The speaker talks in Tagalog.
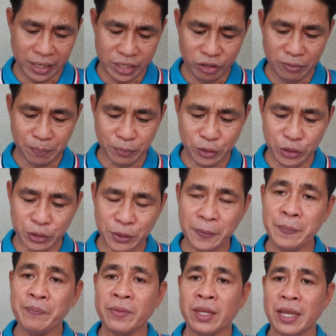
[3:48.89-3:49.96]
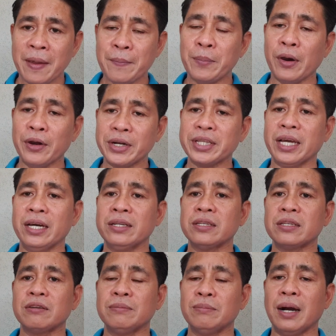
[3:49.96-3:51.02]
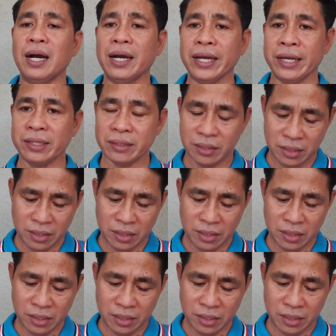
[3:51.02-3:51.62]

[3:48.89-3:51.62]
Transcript: Yun po yung importance kung bakit,